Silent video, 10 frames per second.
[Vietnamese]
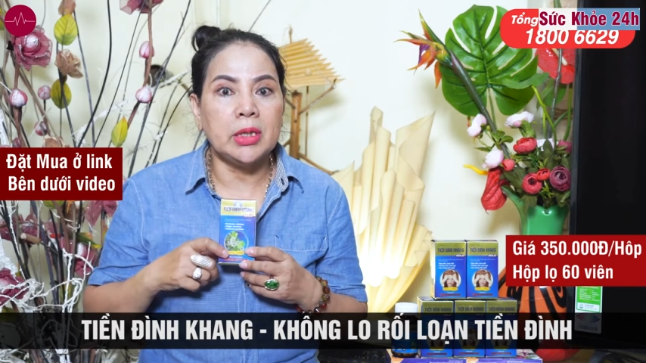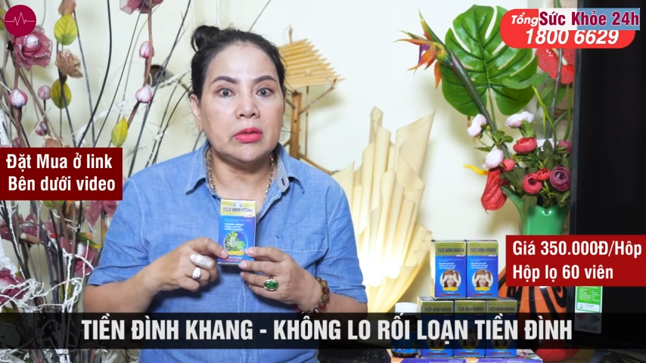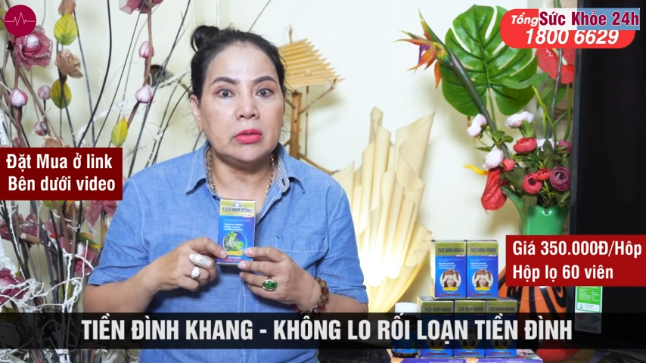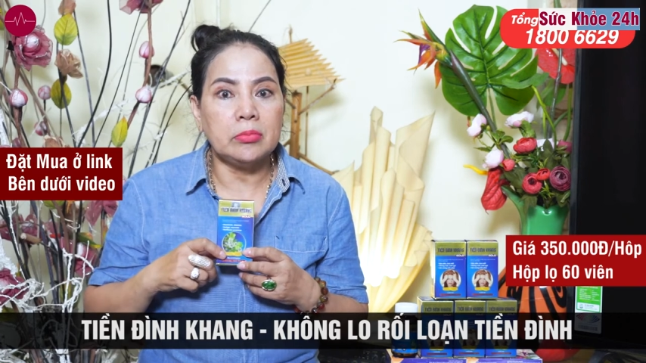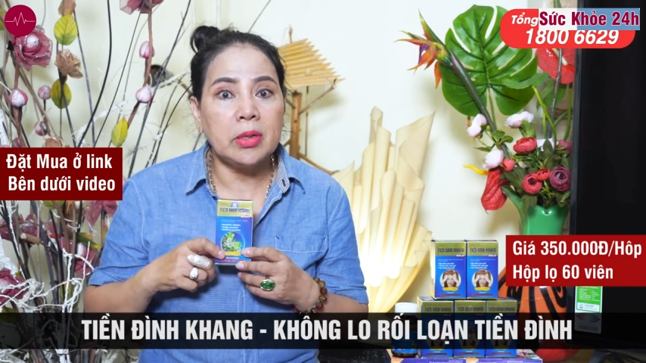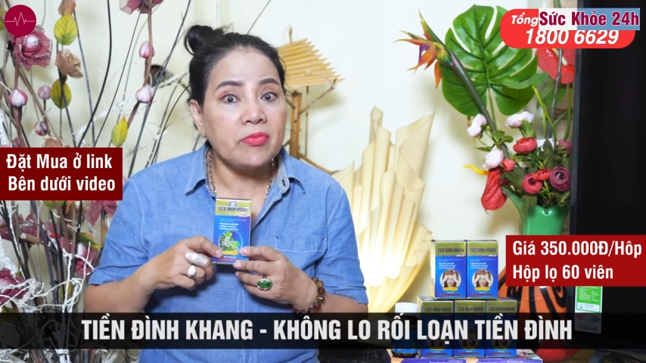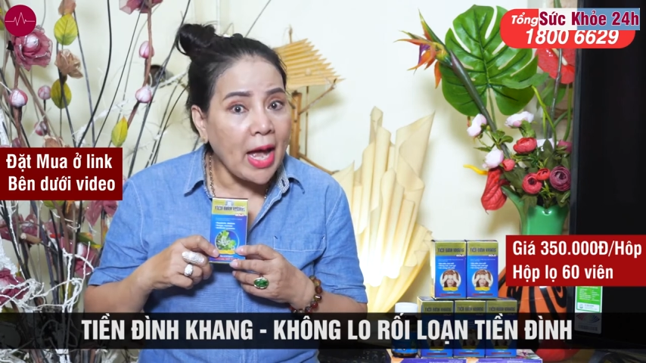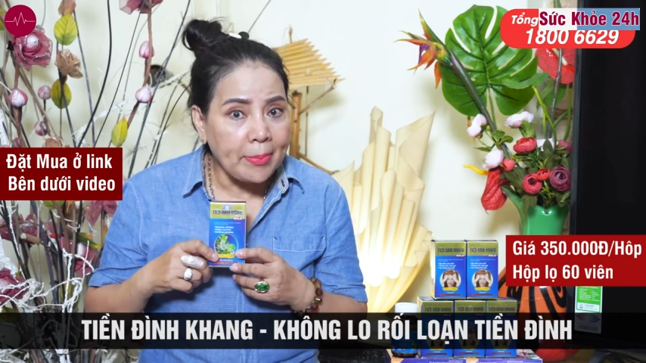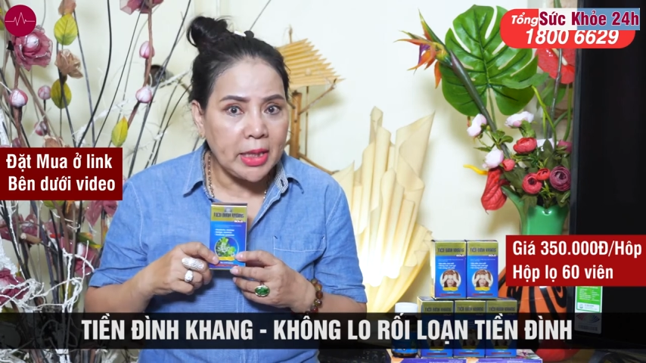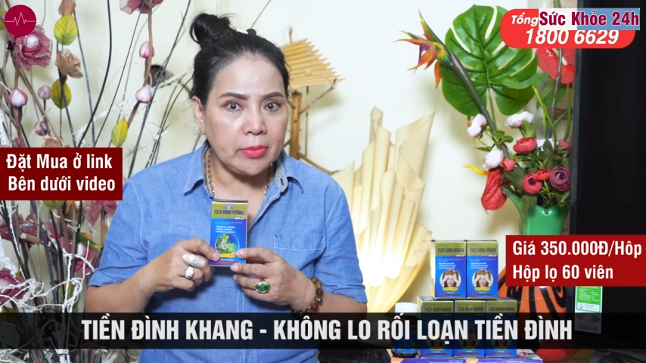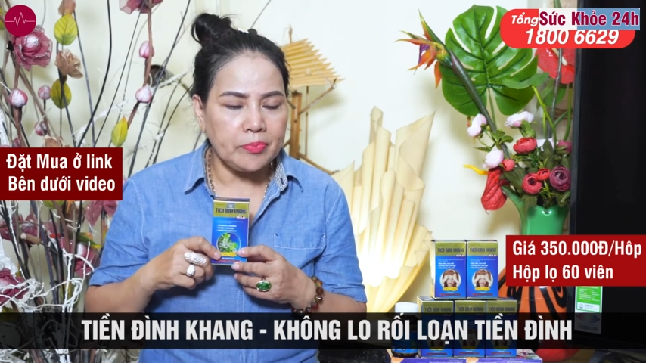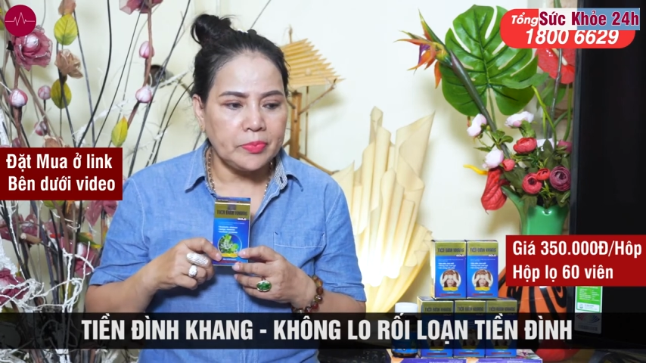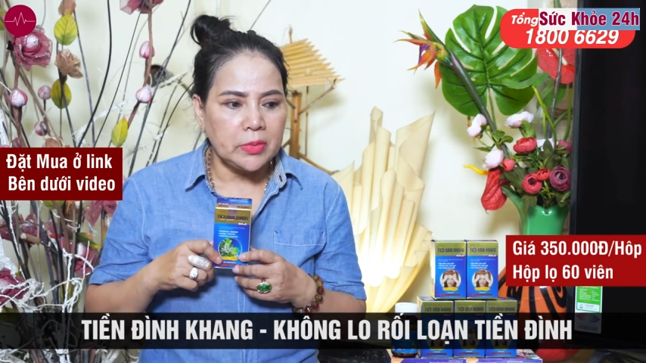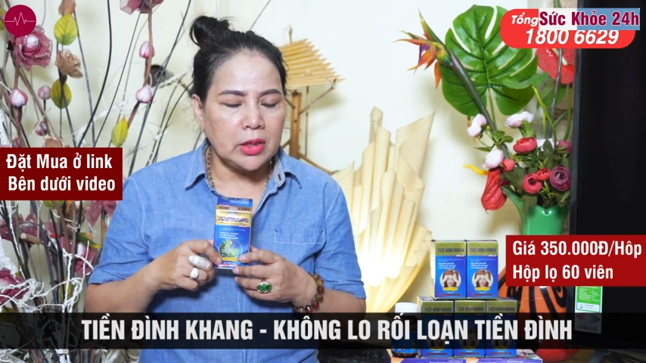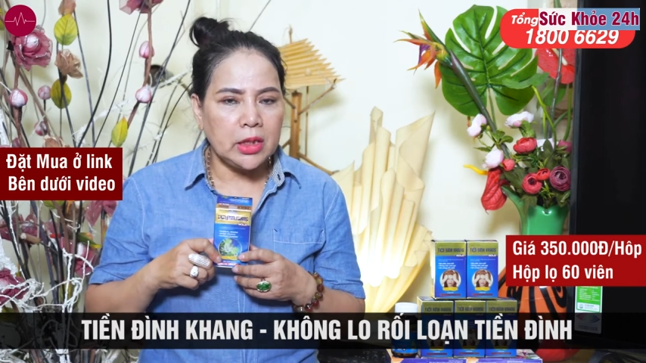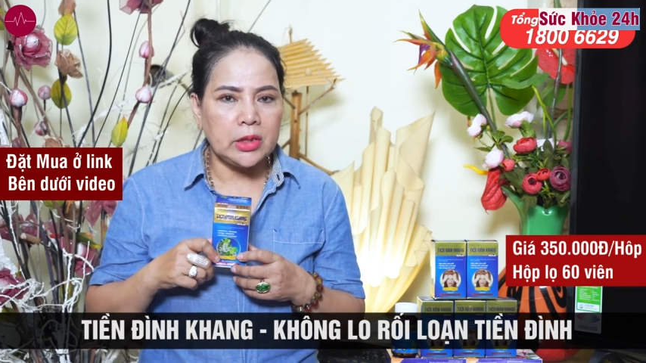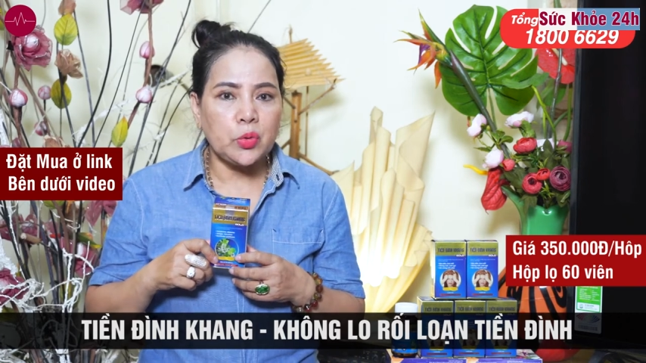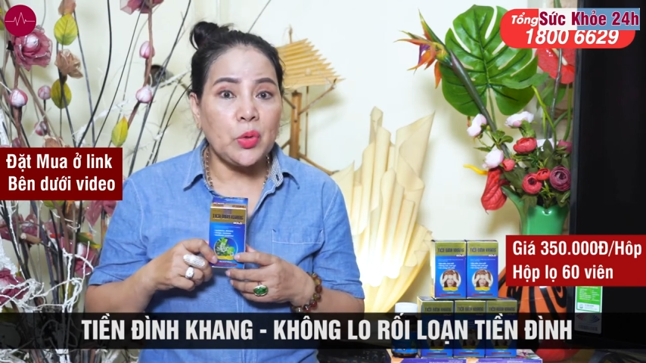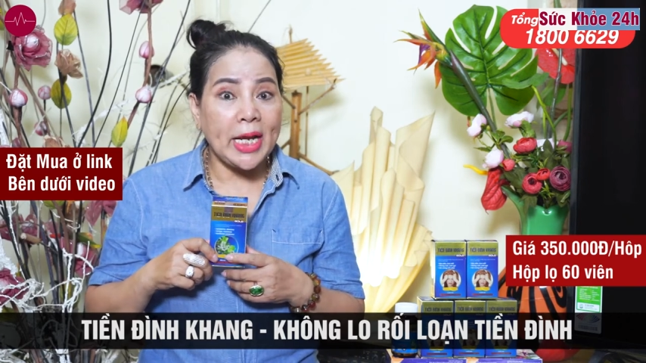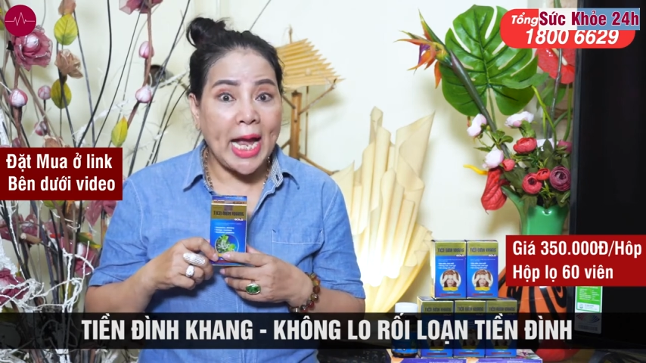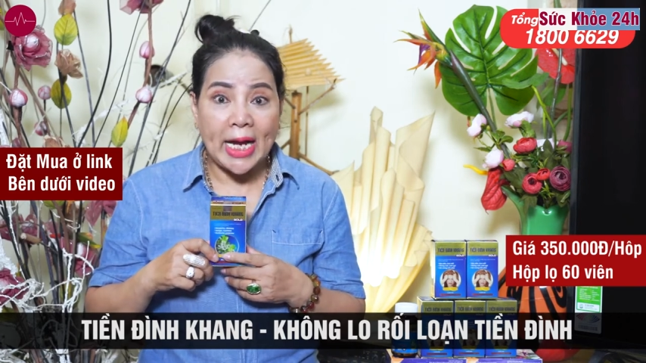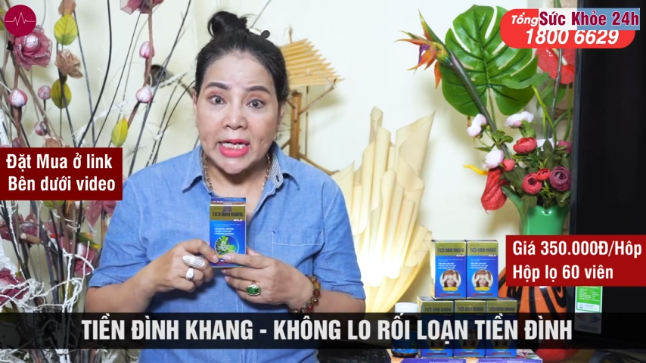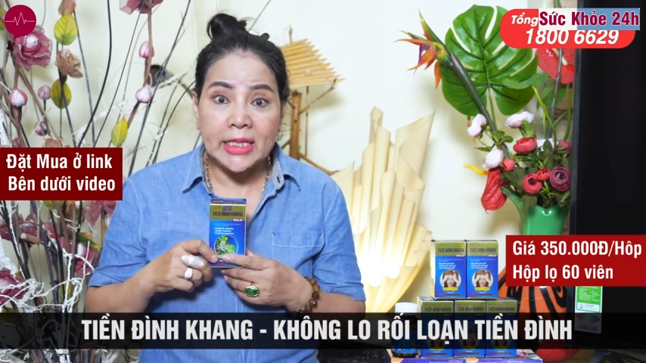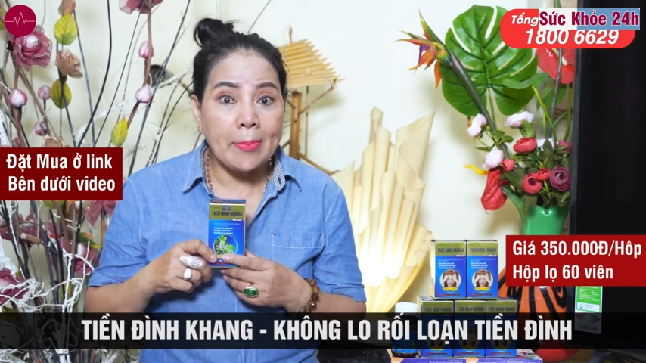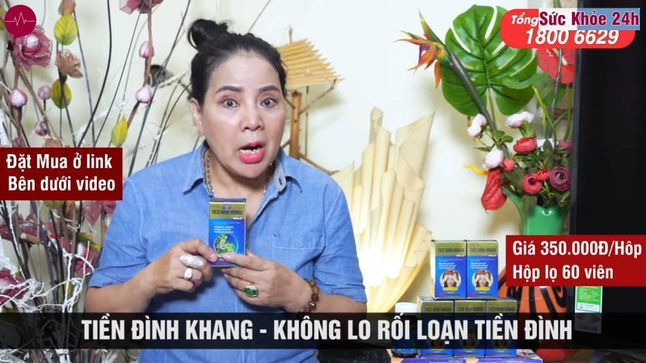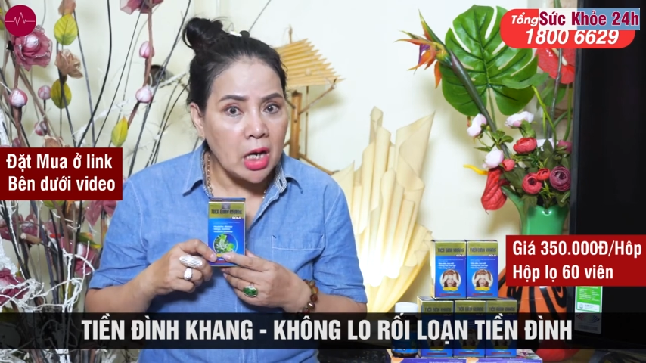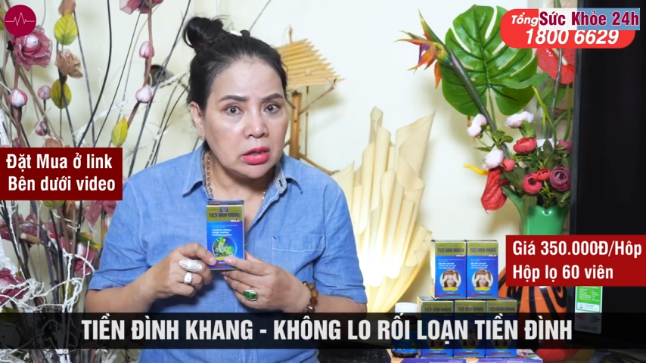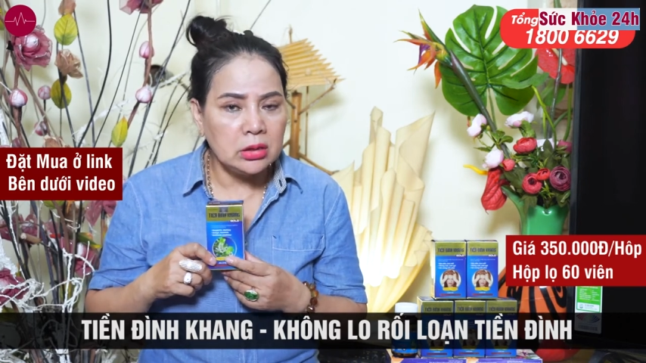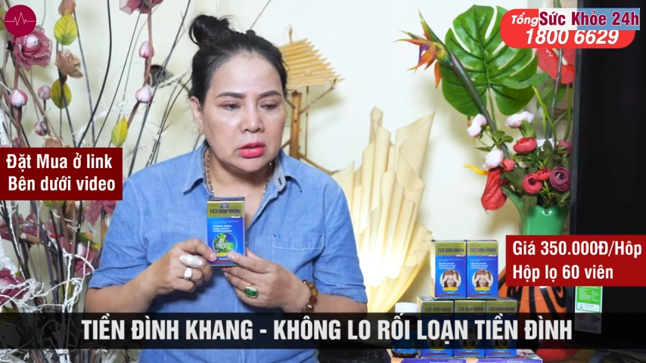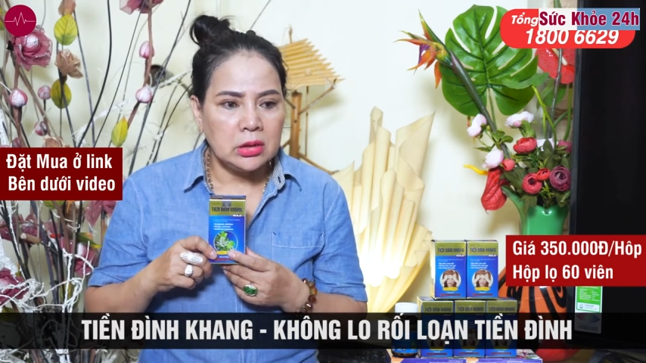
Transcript: bên bên Pháp ấy thì tôi lại càng yên tâm hơn